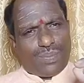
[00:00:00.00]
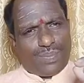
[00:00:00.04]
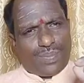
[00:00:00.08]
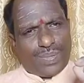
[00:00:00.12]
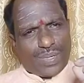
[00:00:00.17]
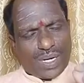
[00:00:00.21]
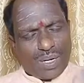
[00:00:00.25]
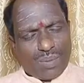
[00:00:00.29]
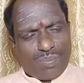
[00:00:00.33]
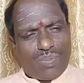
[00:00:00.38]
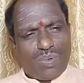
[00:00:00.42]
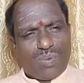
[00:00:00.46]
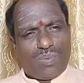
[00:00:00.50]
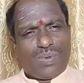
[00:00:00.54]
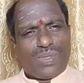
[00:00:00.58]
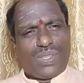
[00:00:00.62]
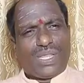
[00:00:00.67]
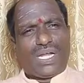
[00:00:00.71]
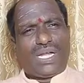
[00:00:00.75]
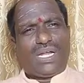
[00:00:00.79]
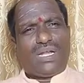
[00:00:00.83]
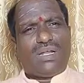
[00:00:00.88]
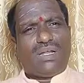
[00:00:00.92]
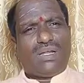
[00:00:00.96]
பிறப்பு
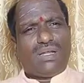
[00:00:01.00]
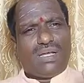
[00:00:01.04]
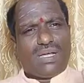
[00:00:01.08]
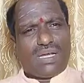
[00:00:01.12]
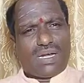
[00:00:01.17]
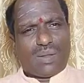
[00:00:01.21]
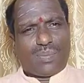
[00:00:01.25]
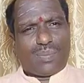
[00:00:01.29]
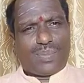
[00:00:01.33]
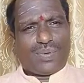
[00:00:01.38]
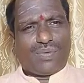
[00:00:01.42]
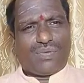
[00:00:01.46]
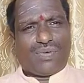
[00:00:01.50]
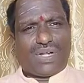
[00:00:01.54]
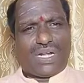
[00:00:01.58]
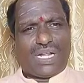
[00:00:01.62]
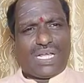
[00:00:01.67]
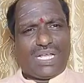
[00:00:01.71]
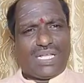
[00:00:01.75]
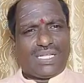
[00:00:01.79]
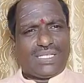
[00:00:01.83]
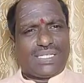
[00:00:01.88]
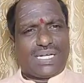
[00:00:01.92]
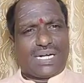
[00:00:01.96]
முதல் இறப்பு வரை
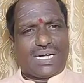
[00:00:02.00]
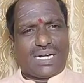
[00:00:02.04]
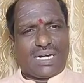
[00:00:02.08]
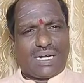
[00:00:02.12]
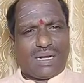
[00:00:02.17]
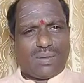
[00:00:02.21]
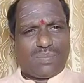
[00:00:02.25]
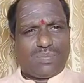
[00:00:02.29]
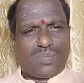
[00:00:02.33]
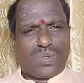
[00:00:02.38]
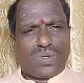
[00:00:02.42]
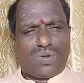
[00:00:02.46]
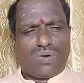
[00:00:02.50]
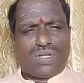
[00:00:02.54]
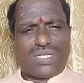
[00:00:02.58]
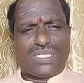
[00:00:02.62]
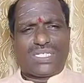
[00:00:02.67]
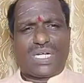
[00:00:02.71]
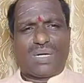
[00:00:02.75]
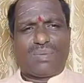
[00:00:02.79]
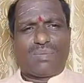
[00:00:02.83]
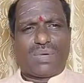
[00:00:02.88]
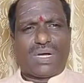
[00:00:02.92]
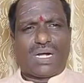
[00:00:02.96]
ஜனனம் பூர்வ
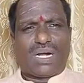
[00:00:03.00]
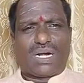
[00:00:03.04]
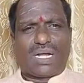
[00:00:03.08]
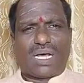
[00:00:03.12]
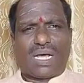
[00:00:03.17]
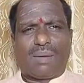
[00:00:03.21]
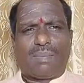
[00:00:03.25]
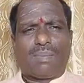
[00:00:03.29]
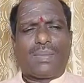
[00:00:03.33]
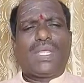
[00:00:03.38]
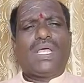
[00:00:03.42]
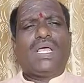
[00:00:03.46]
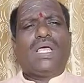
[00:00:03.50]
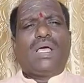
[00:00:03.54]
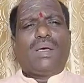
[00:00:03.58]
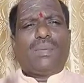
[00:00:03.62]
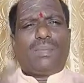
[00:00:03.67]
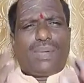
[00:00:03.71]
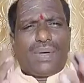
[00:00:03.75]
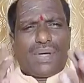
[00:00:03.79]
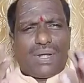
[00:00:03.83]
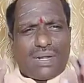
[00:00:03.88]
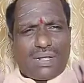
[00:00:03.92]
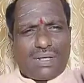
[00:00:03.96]
ஜன்மானாம்
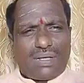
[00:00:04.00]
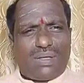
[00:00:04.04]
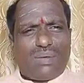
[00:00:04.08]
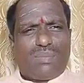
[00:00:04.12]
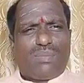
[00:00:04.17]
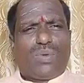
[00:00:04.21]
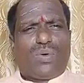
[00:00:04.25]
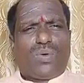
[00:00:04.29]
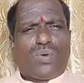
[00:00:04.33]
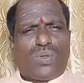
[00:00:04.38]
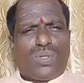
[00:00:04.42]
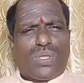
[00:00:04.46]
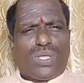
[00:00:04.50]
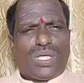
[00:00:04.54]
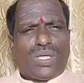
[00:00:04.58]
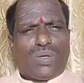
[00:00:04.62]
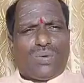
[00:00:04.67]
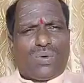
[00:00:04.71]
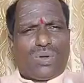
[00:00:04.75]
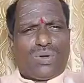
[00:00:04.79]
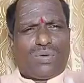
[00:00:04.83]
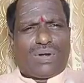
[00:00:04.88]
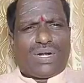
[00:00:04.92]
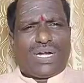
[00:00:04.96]
பிறக்கும்போது
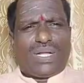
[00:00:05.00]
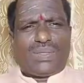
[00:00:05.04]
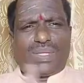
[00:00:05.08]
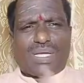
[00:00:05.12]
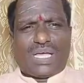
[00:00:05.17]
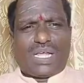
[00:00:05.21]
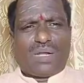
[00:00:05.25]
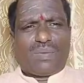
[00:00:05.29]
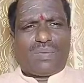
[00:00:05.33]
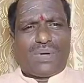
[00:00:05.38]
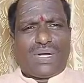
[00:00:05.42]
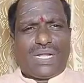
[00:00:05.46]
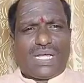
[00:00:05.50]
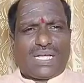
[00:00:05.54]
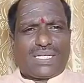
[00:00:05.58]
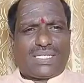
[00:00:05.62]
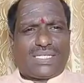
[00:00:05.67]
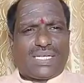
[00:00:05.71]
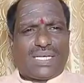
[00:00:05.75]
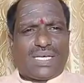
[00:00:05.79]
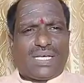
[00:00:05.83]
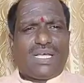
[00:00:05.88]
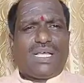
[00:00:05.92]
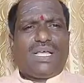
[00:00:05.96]
ஒரு வண்டி தயார்
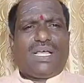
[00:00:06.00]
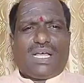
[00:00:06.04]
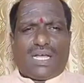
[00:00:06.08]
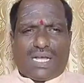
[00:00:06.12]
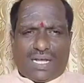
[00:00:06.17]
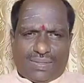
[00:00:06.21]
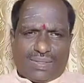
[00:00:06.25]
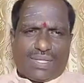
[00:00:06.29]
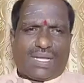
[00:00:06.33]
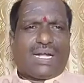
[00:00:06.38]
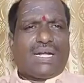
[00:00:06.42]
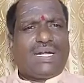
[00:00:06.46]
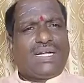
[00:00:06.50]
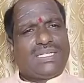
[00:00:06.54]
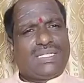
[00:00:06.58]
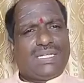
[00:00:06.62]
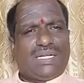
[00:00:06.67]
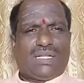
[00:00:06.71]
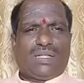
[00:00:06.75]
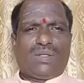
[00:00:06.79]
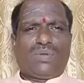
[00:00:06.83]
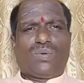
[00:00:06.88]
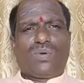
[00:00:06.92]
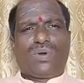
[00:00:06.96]
பண்ணியாச்சு அந்த
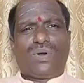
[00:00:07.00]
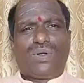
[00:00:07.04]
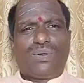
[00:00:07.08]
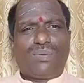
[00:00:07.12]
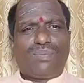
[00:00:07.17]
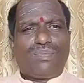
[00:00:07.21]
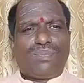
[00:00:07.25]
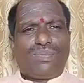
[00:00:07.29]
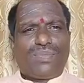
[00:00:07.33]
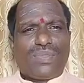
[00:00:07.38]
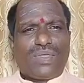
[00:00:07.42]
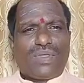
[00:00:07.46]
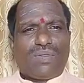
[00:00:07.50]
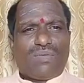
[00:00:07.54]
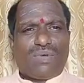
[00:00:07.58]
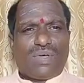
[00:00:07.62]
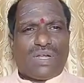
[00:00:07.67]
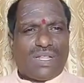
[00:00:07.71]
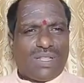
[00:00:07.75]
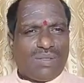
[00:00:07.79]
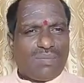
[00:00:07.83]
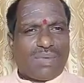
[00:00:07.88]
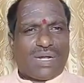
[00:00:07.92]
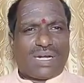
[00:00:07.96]
கண்டிஷனில் அந்த ஓடும் வேறு
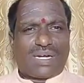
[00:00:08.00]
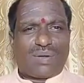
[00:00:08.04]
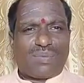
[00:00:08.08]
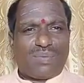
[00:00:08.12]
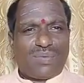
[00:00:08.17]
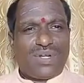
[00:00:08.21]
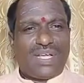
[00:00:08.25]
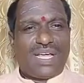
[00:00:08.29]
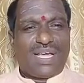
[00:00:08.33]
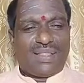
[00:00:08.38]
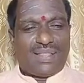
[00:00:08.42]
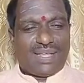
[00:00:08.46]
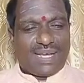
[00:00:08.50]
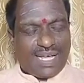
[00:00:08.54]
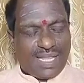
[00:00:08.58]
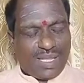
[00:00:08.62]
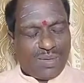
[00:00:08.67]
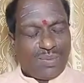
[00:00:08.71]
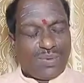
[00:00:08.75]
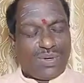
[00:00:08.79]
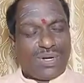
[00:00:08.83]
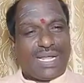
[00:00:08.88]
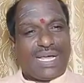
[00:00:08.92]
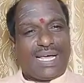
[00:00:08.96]
எதுவும் மாற்ற முடியாது
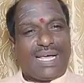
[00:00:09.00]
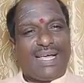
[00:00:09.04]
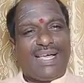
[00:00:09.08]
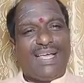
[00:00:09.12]
அதுபோல்